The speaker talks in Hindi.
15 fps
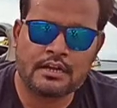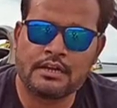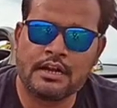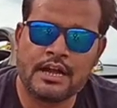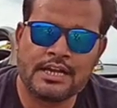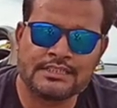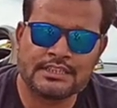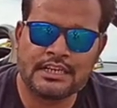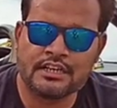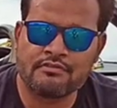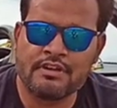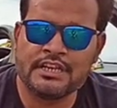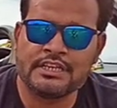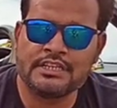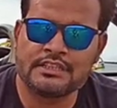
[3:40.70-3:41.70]
कहाँ से
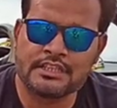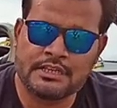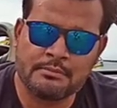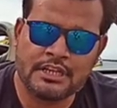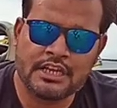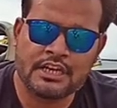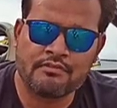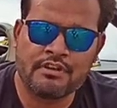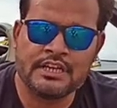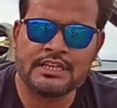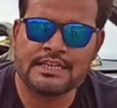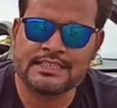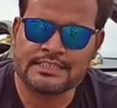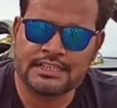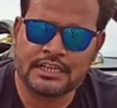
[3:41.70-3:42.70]
लगवाई कितने में लगवाई
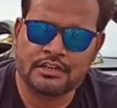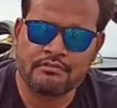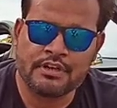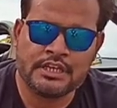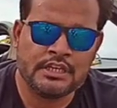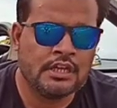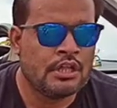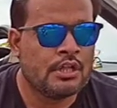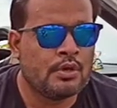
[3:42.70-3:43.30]
कैसे लगवाई